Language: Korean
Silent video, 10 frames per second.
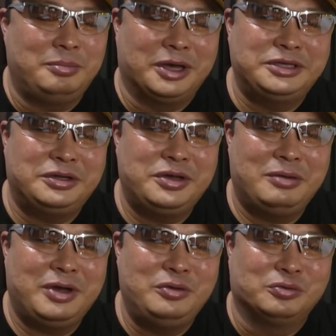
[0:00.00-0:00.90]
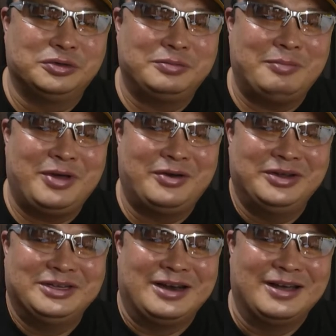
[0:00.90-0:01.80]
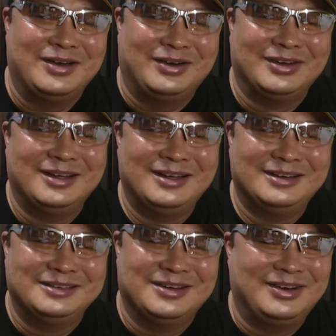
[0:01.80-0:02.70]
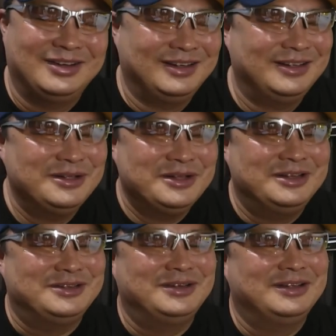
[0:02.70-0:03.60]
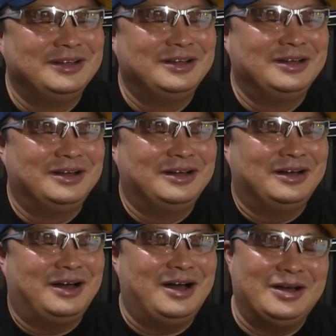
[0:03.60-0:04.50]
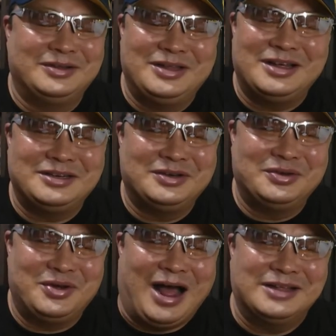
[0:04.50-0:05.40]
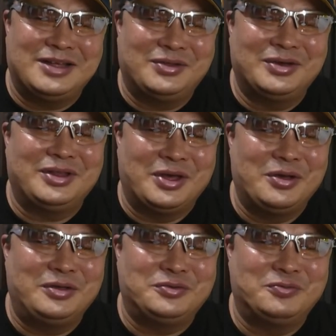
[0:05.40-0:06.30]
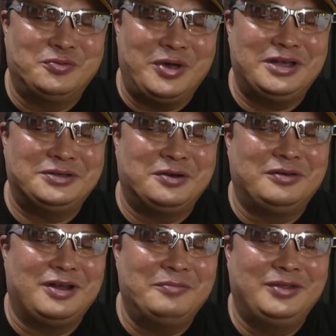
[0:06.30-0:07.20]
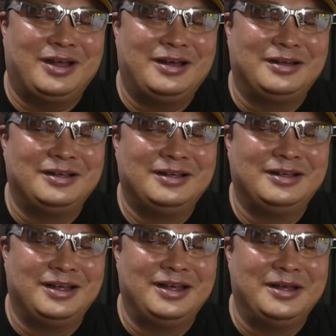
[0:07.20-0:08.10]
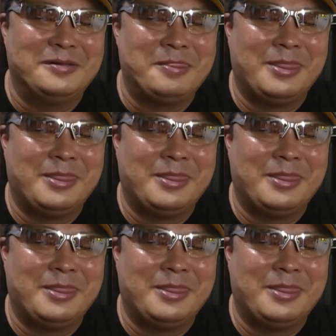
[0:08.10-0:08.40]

백 세트 해봐야 육십삼만 원이잖아요. 그죠? 그래서, 아, 그때 당시에 그거 안 샀던 게 되게 좀 후회스럽긴 합니다. 예.